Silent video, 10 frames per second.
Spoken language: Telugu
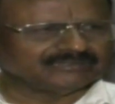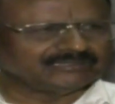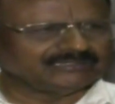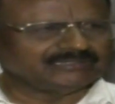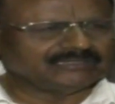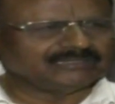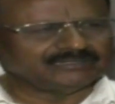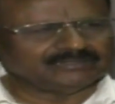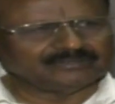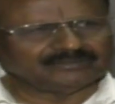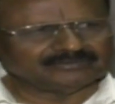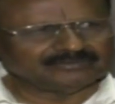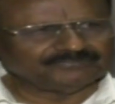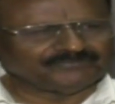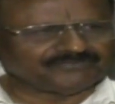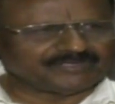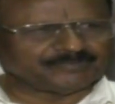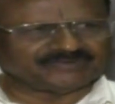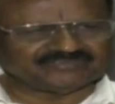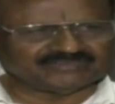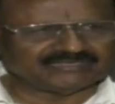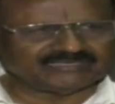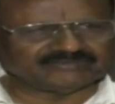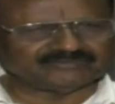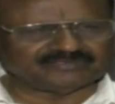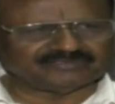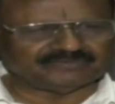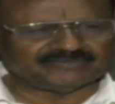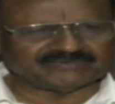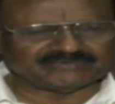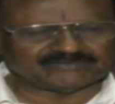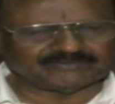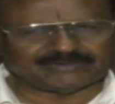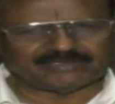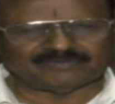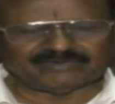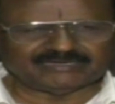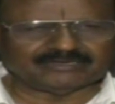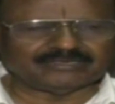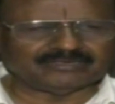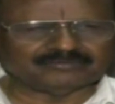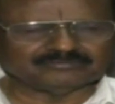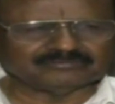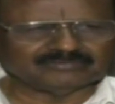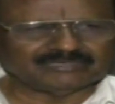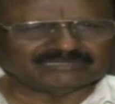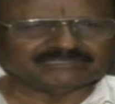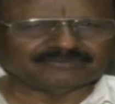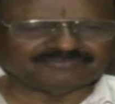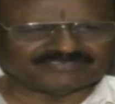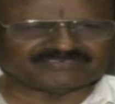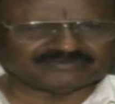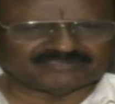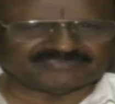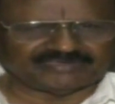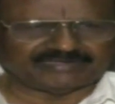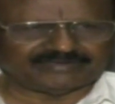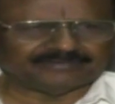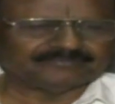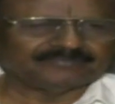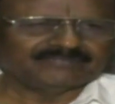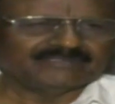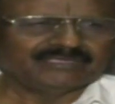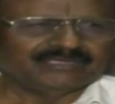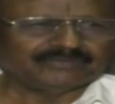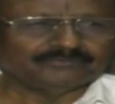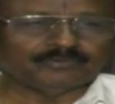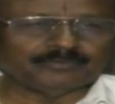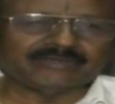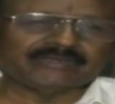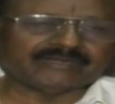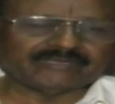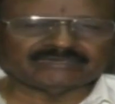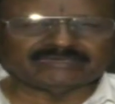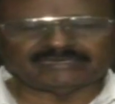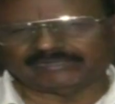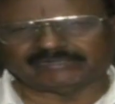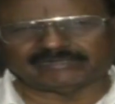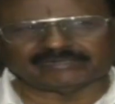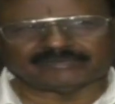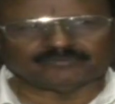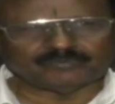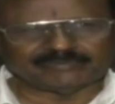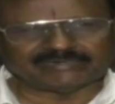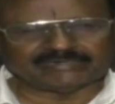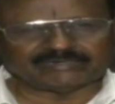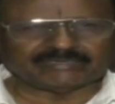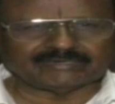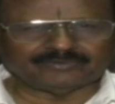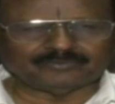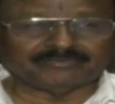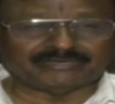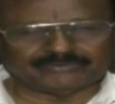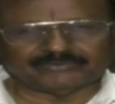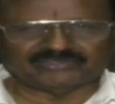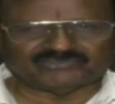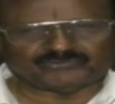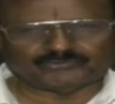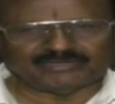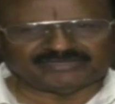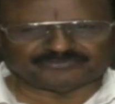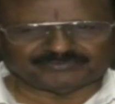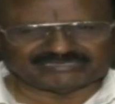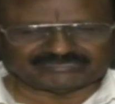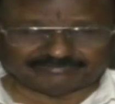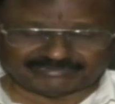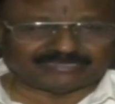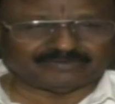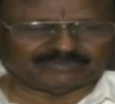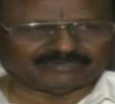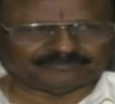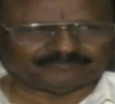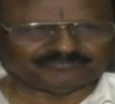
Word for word: ఈ ఫిఫ్టీ పర్సంటేజ్ రిజర్వేషన్స్లో రావాలని అది ఫస్ట్ డిసైడెడ్ ఓపెన్ కేటగిరీ ఏంటంటే ఓపెన్ కేటగిరీలో మెరిటోరియస్ స్టూడెంట్స్ మాత్రమే రావాలి